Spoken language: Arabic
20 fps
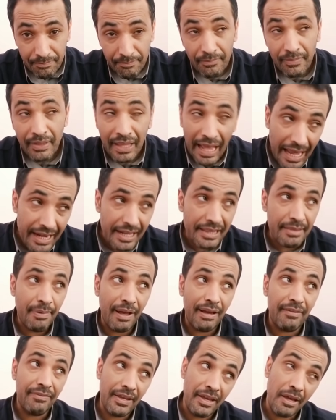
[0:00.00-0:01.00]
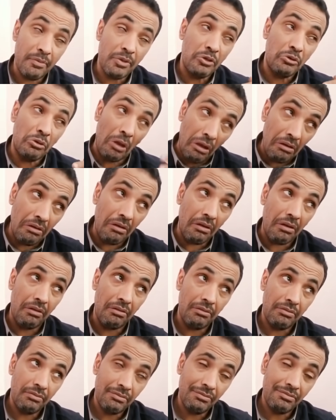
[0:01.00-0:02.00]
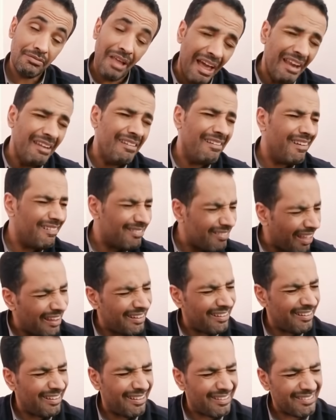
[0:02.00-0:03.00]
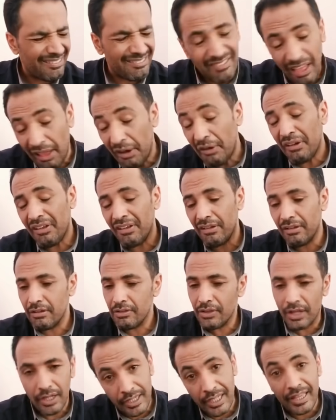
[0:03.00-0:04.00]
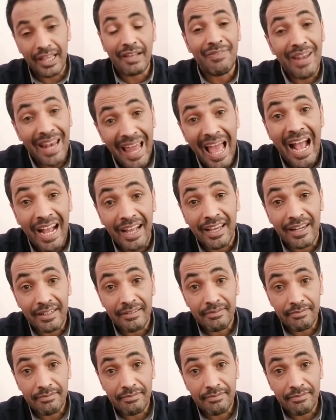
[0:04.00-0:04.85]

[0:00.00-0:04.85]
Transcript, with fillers: كانت بألف أيام الدنيا تانية تانية تانية فعندك بالآخرة